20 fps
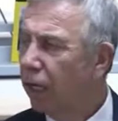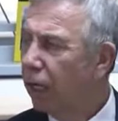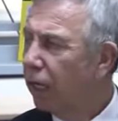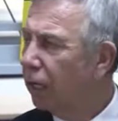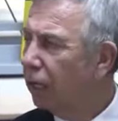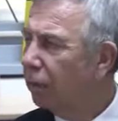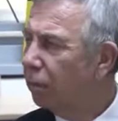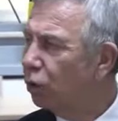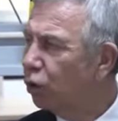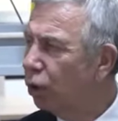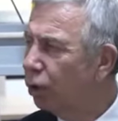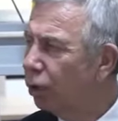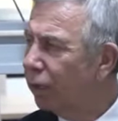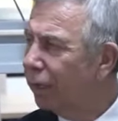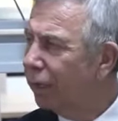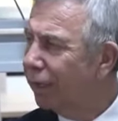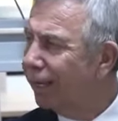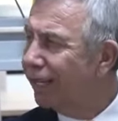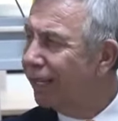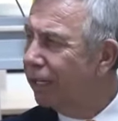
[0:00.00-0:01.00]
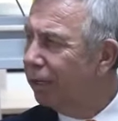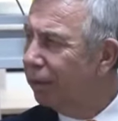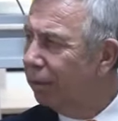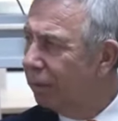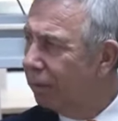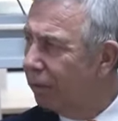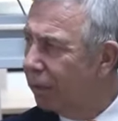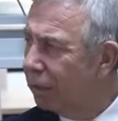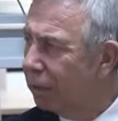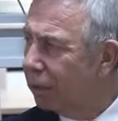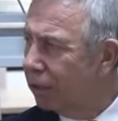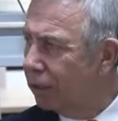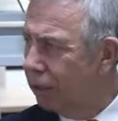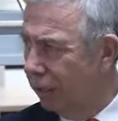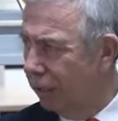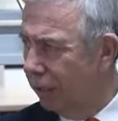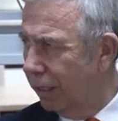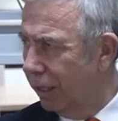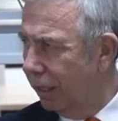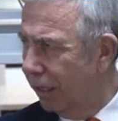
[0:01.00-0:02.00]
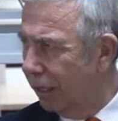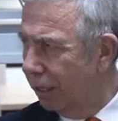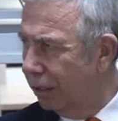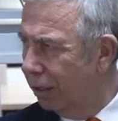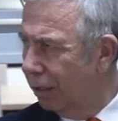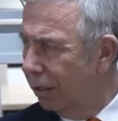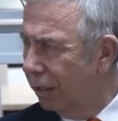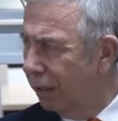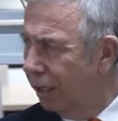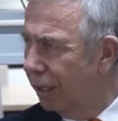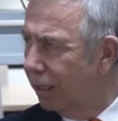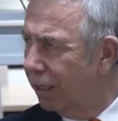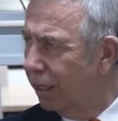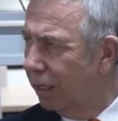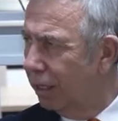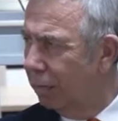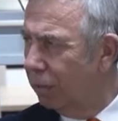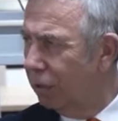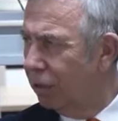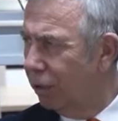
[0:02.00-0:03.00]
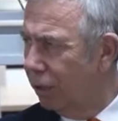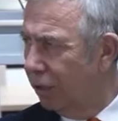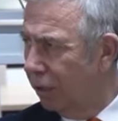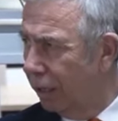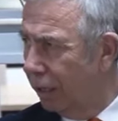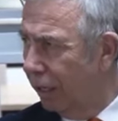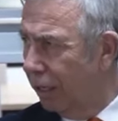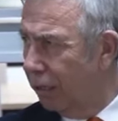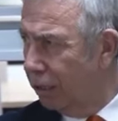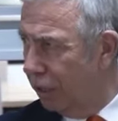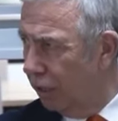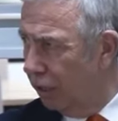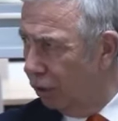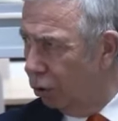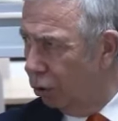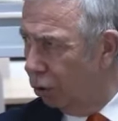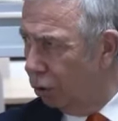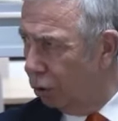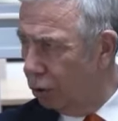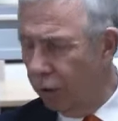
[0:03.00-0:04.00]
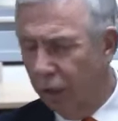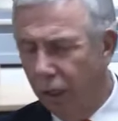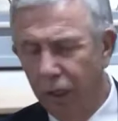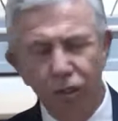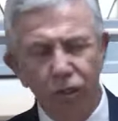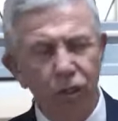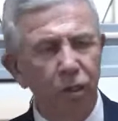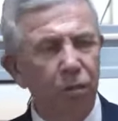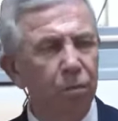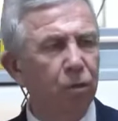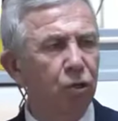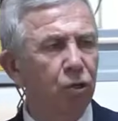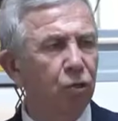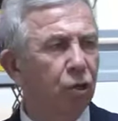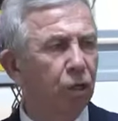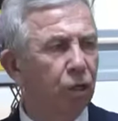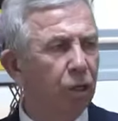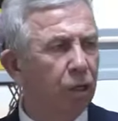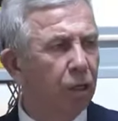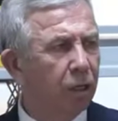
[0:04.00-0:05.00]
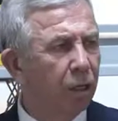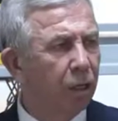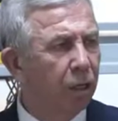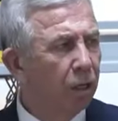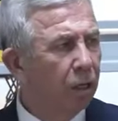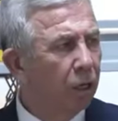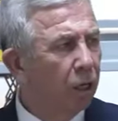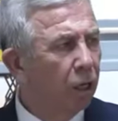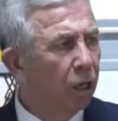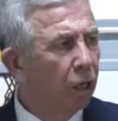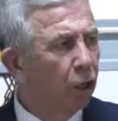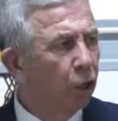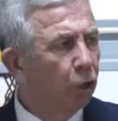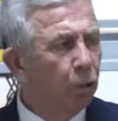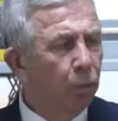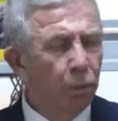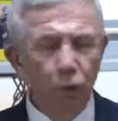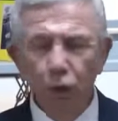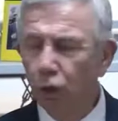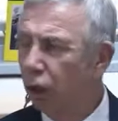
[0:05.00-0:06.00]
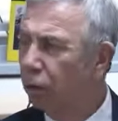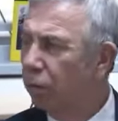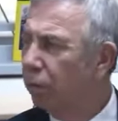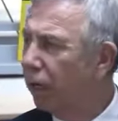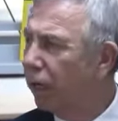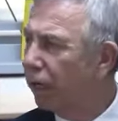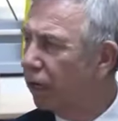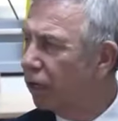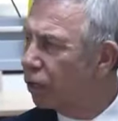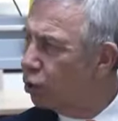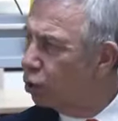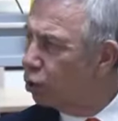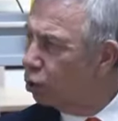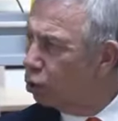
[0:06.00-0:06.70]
e, bu konulara girmemesi gerektiğini kendilerine biz ikaz ediyoruz açık bir şekilde. Umuyorum herkesi